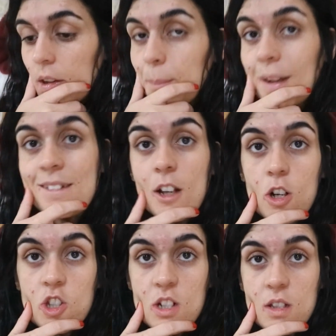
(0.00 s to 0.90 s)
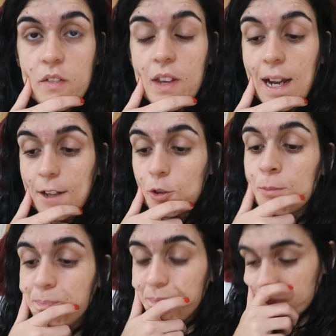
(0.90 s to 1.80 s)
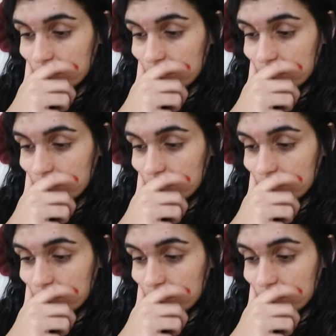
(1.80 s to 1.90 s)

manderò il certificato